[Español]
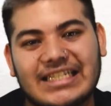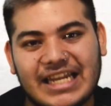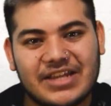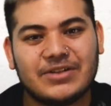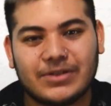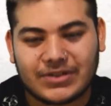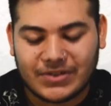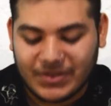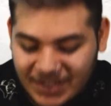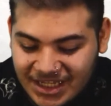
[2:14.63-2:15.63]
entre ellos los
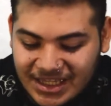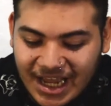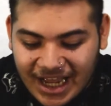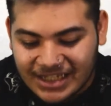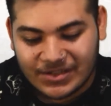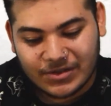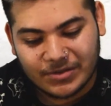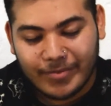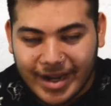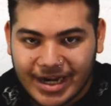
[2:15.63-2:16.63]
rositas,
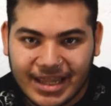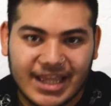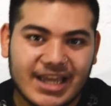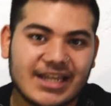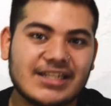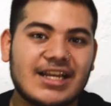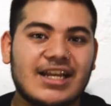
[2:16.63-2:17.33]
los verdes,